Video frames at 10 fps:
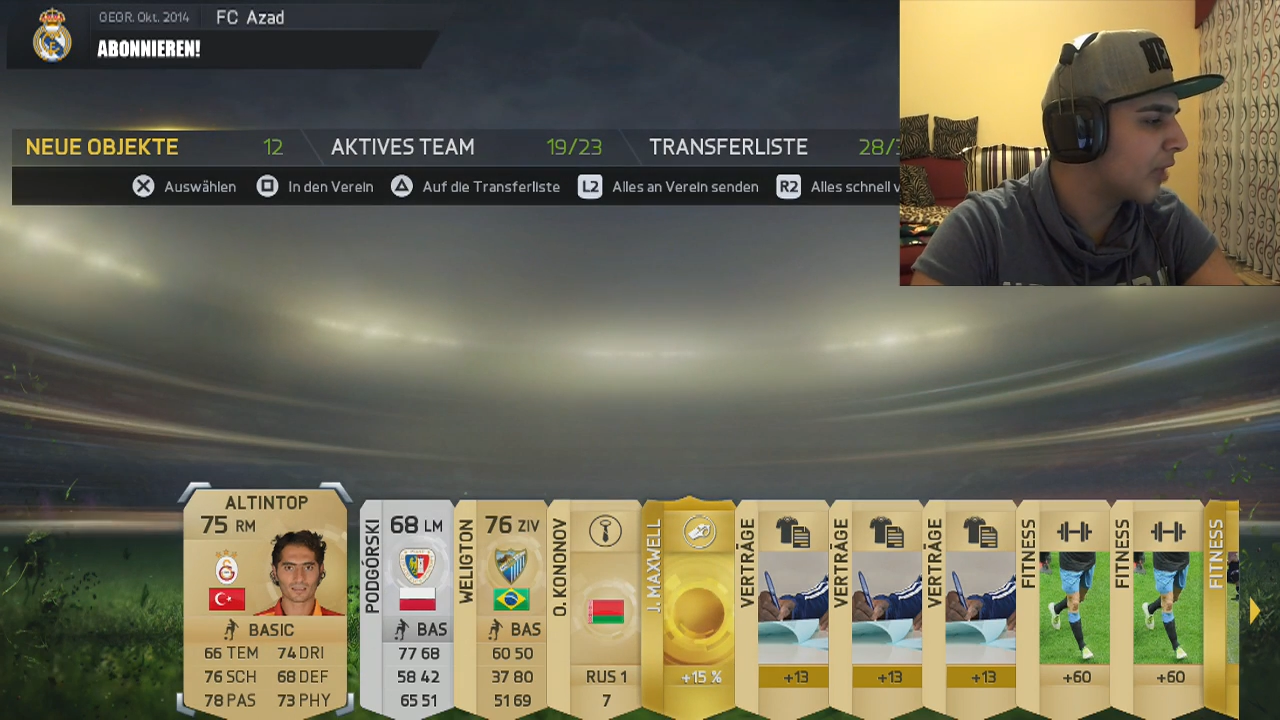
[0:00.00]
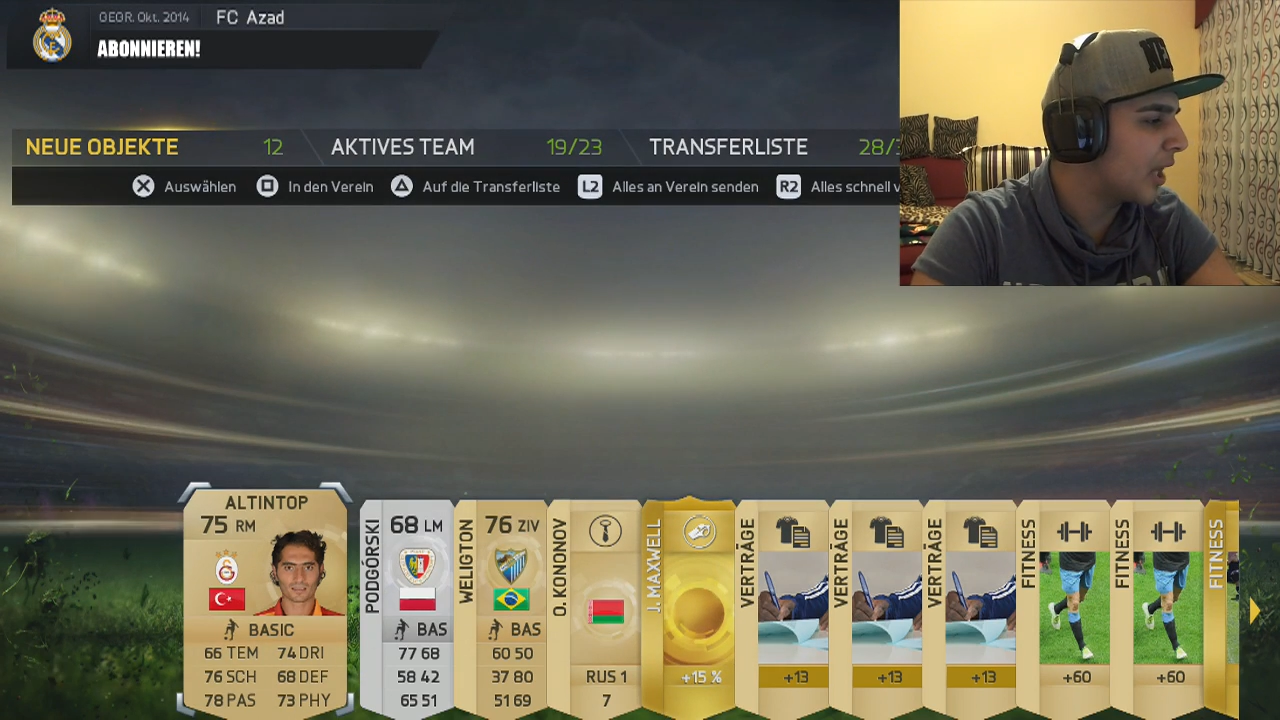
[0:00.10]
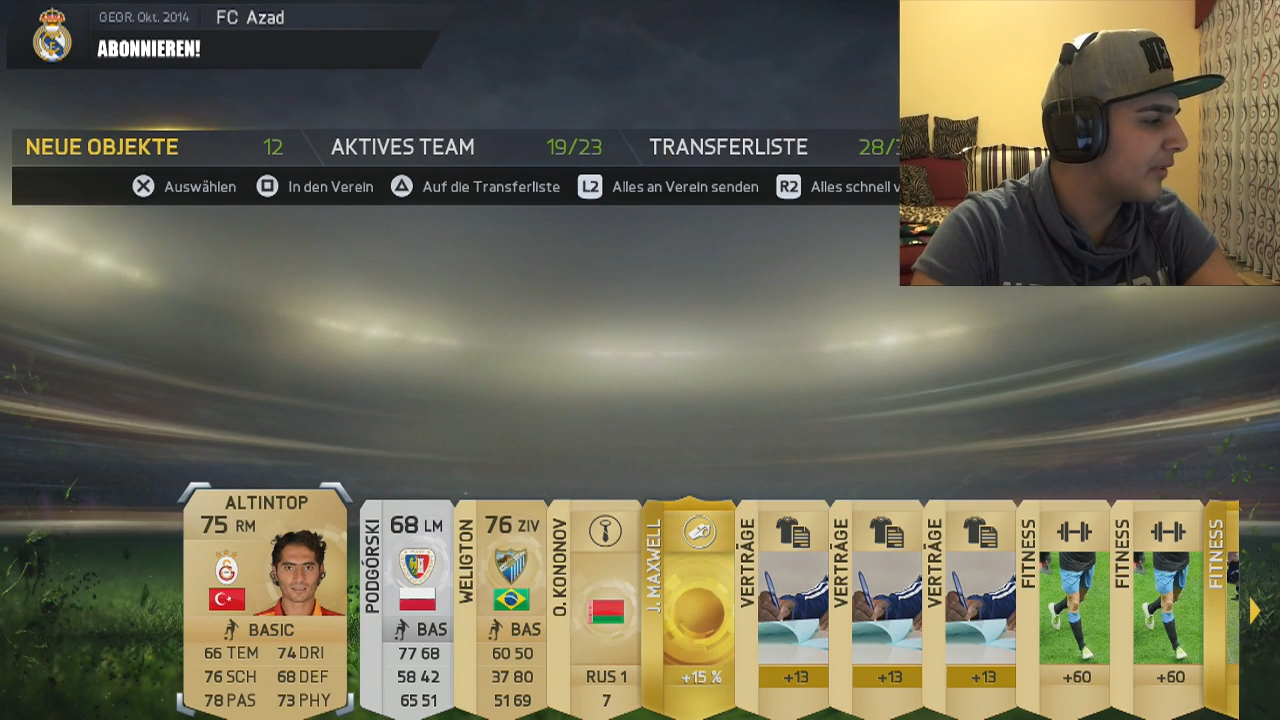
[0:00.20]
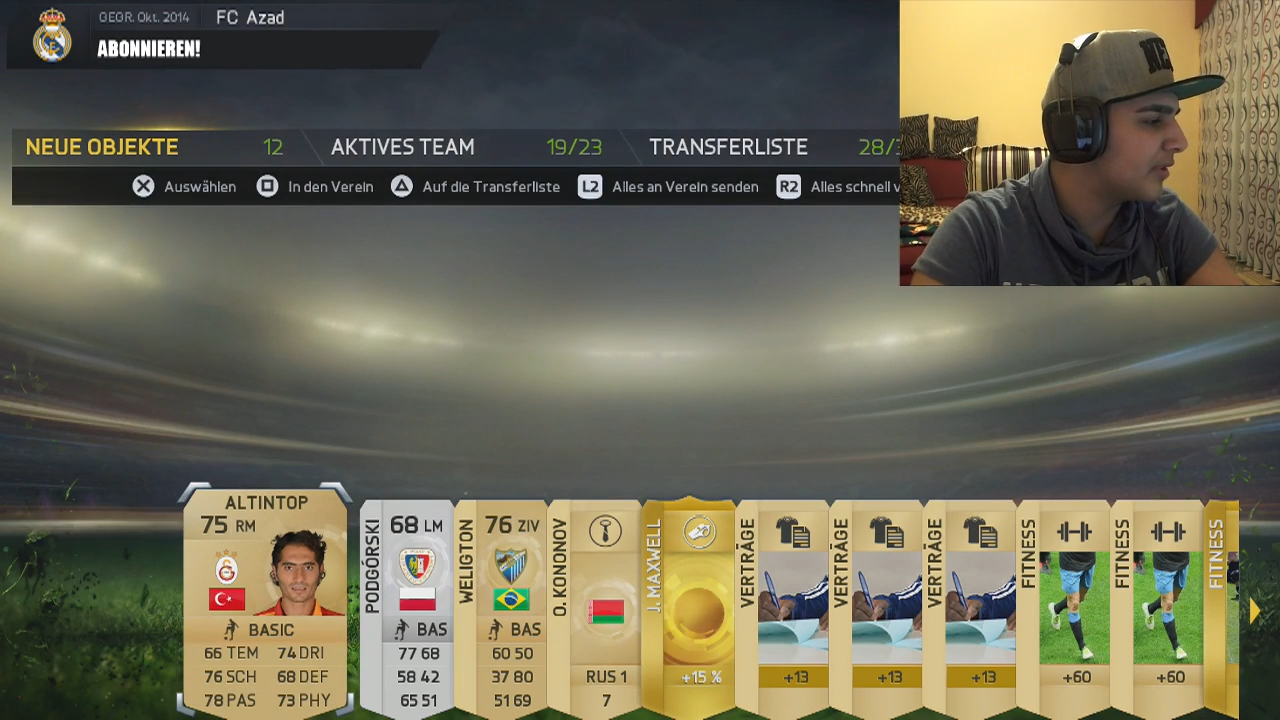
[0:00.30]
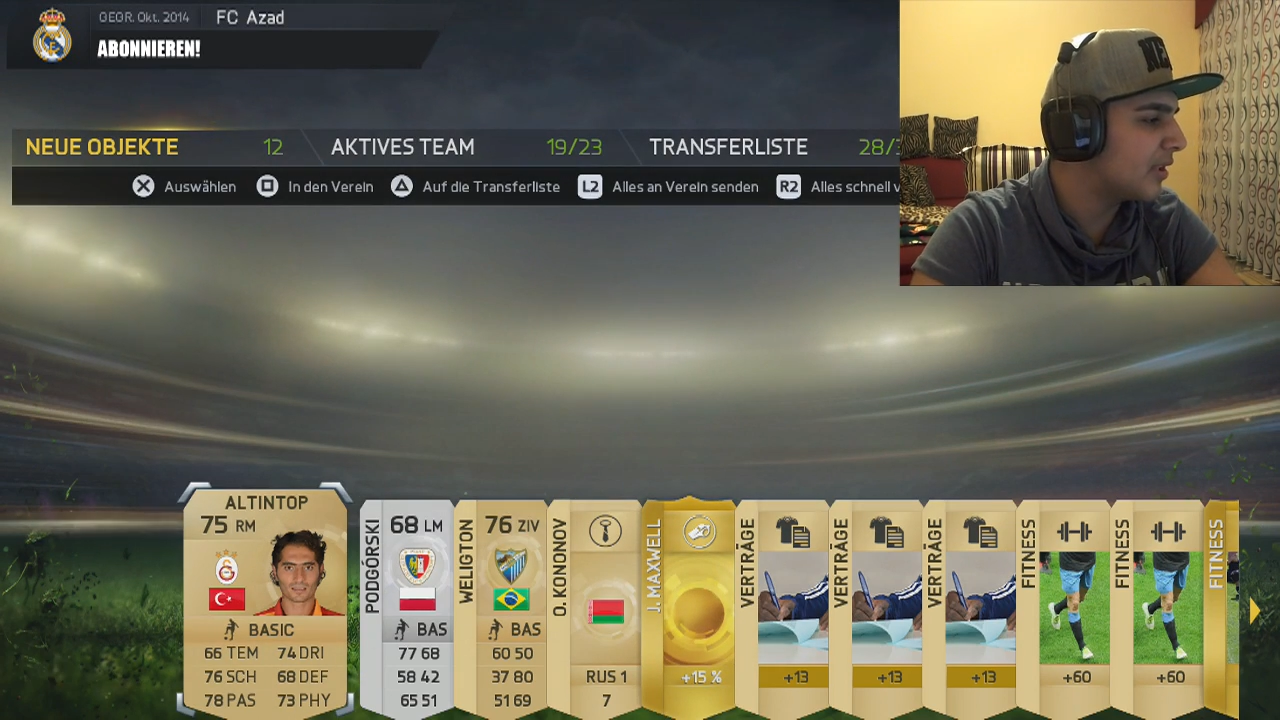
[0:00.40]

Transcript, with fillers: Digga, wie